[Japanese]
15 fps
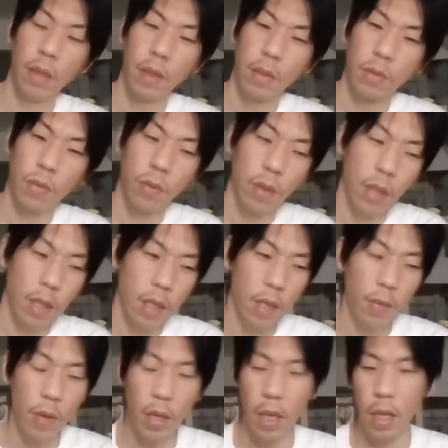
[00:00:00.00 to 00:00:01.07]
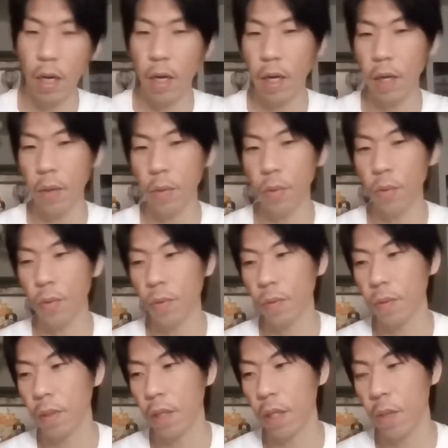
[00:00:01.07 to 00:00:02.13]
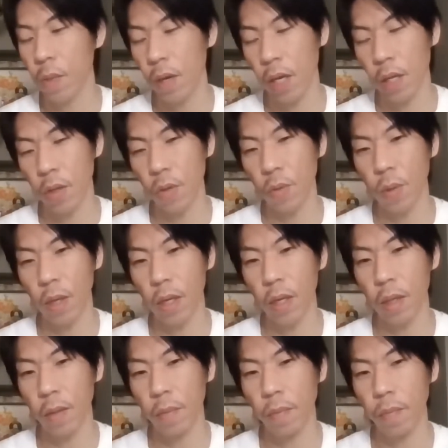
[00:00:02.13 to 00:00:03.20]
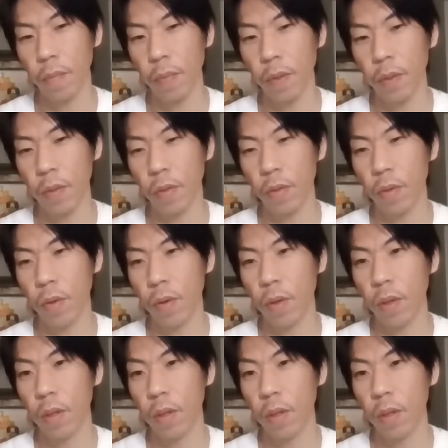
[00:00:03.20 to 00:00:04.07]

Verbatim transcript: そんな言い訳いらないのよ。言い訳っていうか、その、